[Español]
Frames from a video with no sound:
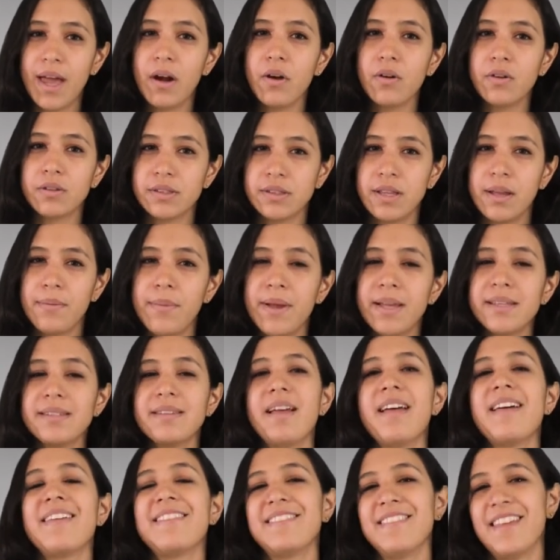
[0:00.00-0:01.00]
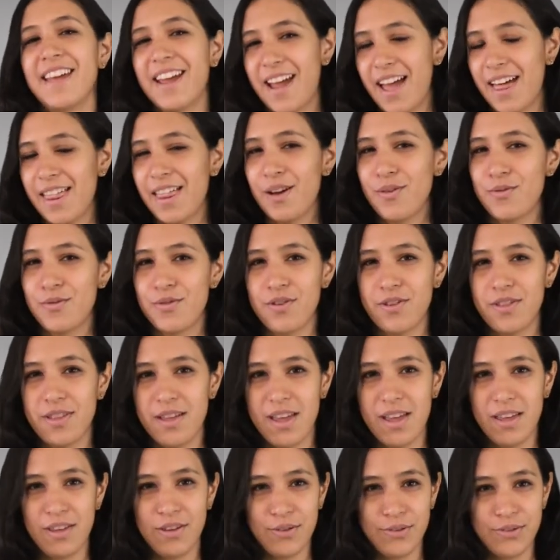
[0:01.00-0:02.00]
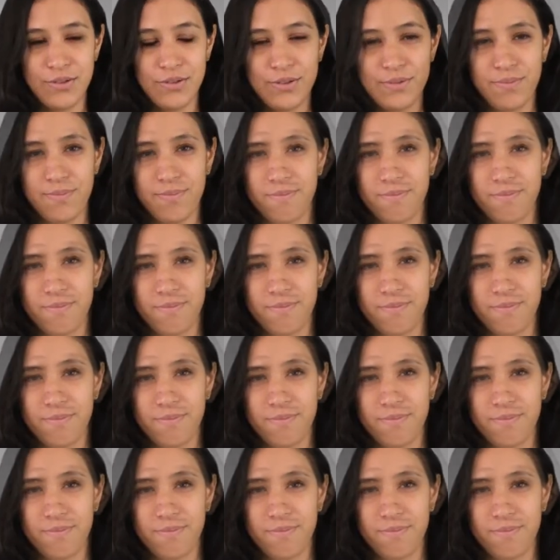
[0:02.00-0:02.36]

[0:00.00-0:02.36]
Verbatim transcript: los temas de cada uno de ellos.